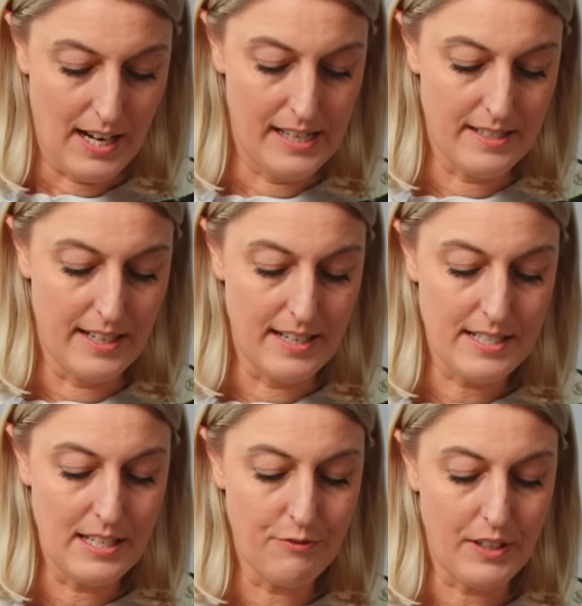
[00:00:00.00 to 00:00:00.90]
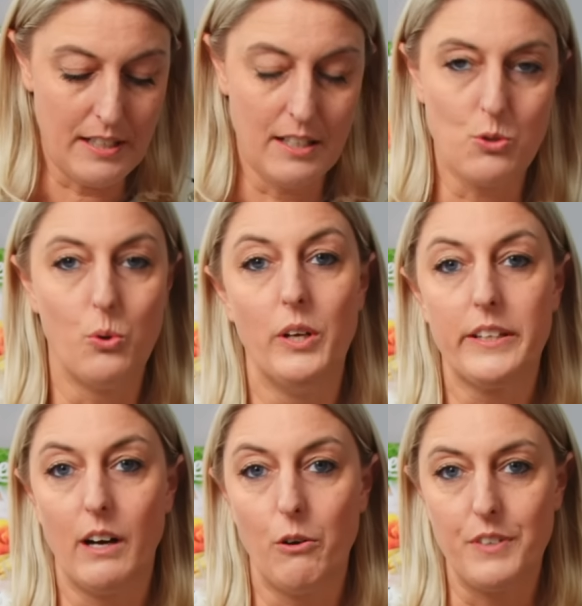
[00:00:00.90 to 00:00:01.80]
Alternativ geht
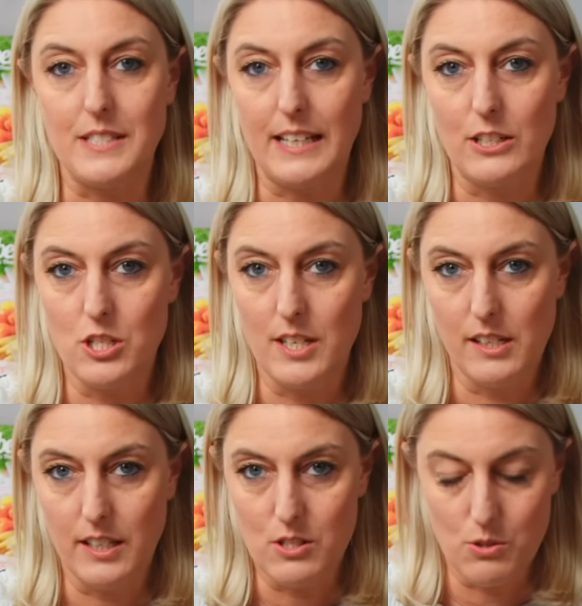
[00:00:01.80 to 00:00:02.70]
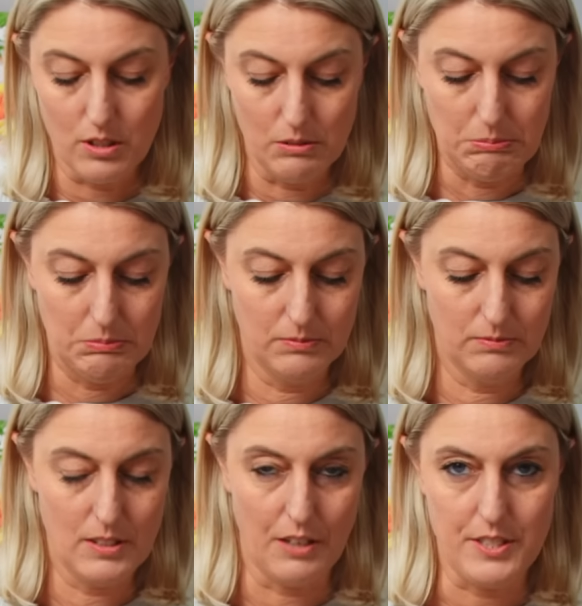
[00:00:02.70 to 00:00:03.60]
natürlich auch, wenn es ganz schnell gehen soll,
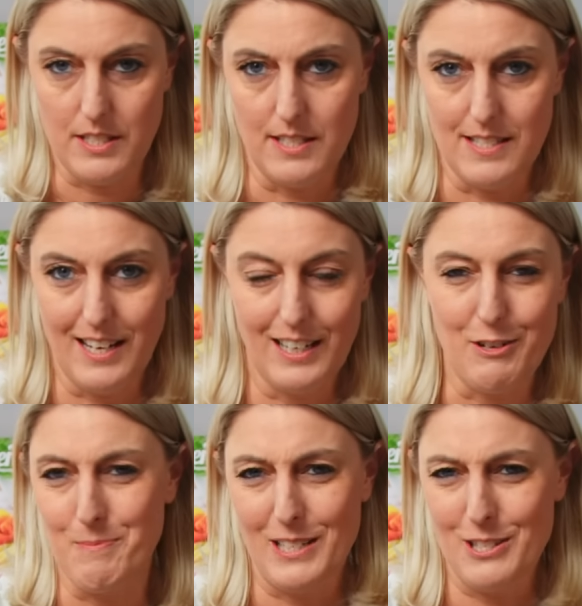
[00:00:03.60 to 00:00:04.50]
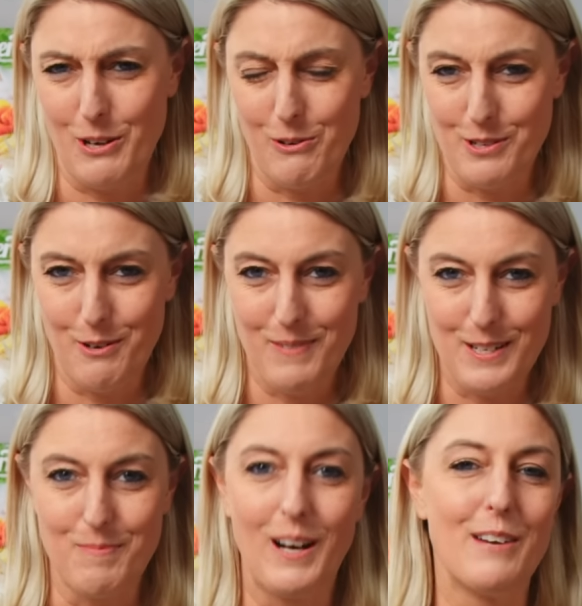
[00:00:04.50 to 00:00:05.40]
darf ich das hier sagen, aber ich mache es zu Hause auch
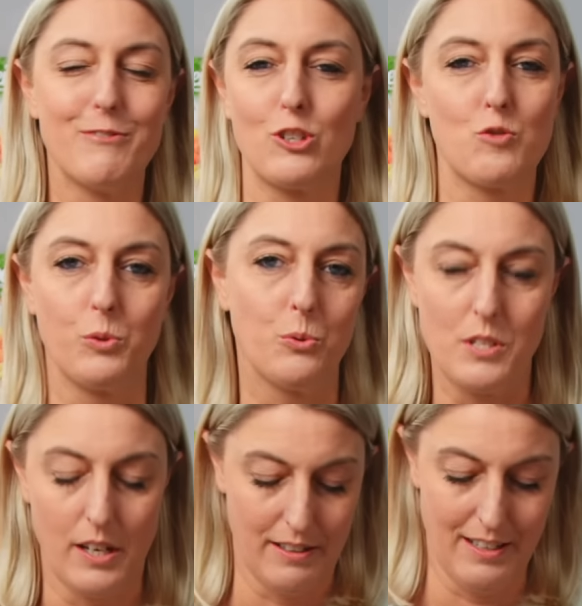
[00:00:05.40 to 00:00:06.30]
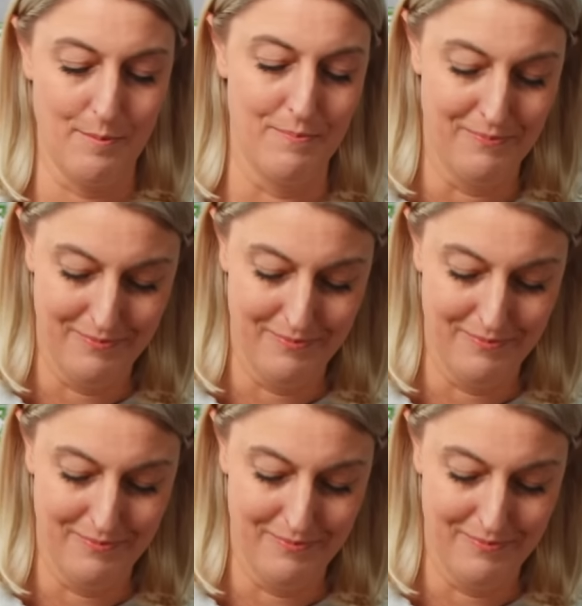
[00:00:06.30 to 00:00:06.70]
manchmal, einfach Sprühsahne nehmen.